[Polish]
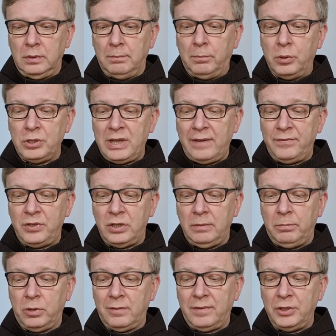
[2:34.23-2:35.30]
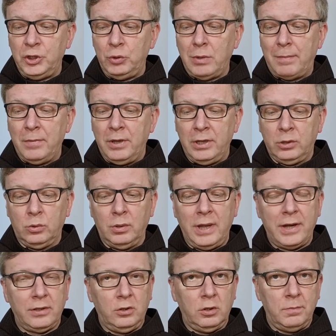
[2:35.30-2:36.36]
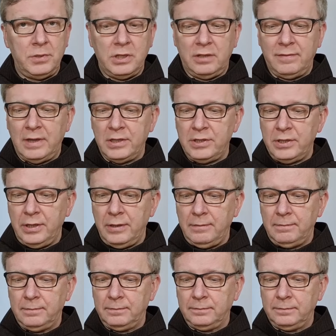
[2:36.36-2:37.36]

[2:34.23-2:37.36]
bo zawsze prowadziłam regularne obserwacje.